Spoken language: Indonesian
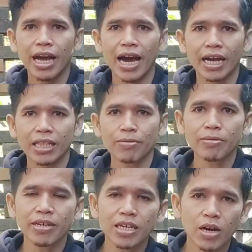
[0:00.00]
Nah,
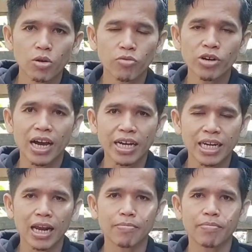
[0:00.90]
teman-teman, Ruth Wodak
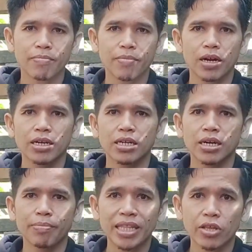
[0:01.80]
dalam
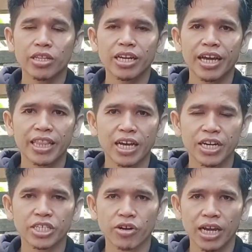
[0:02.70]
uh, Method in
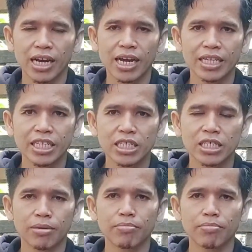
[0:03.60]
Critical Discourse Analysis